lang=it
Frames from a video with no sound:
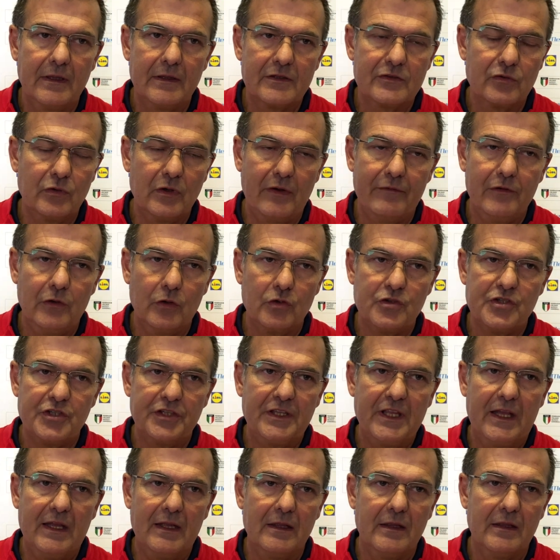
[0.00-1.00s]
sulla
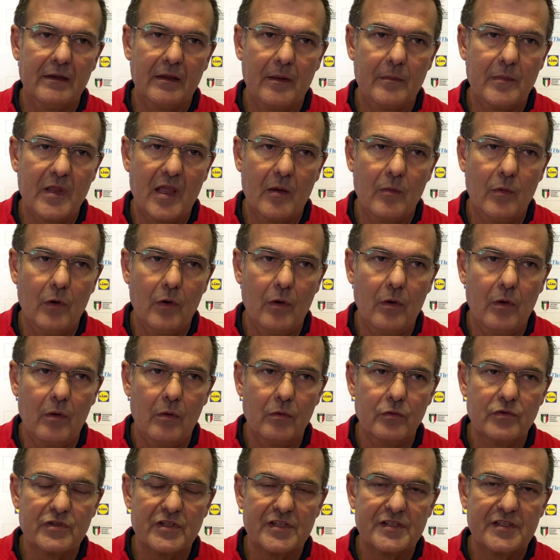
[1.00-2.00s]
velocità, abbiamo
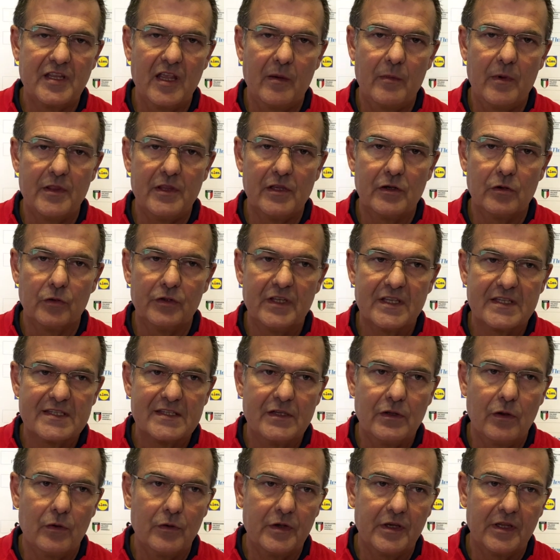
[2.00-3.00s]
un sistema di
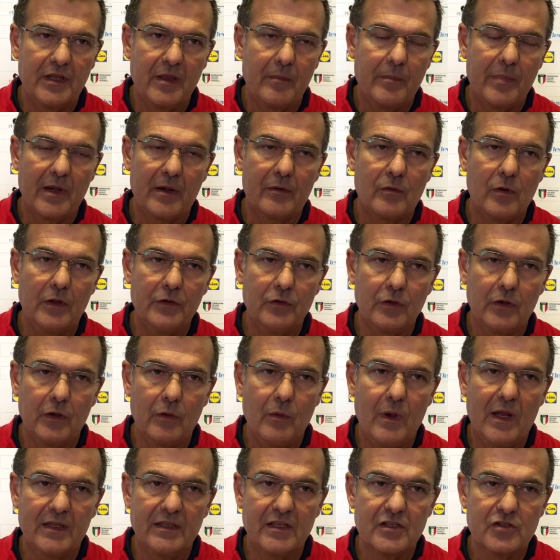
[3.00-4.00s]
rotazioni che per quanto
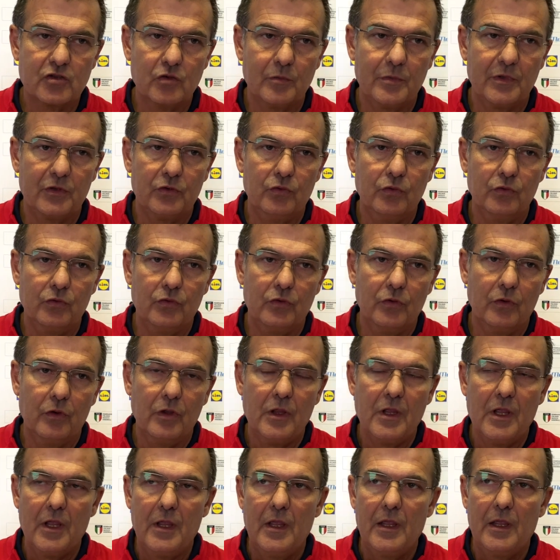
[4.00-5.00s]
riguarda
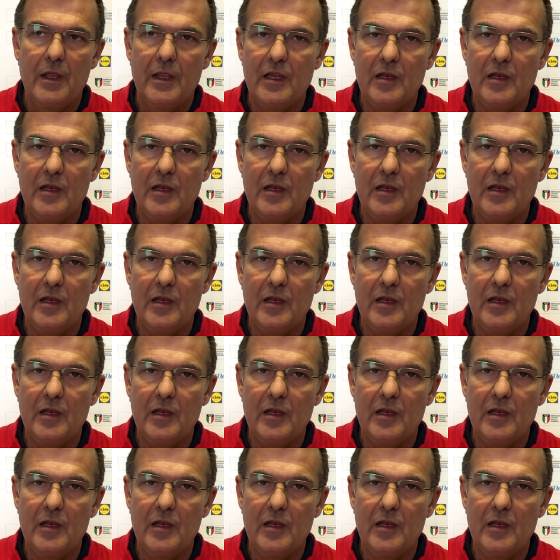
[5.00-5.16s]
soprattutto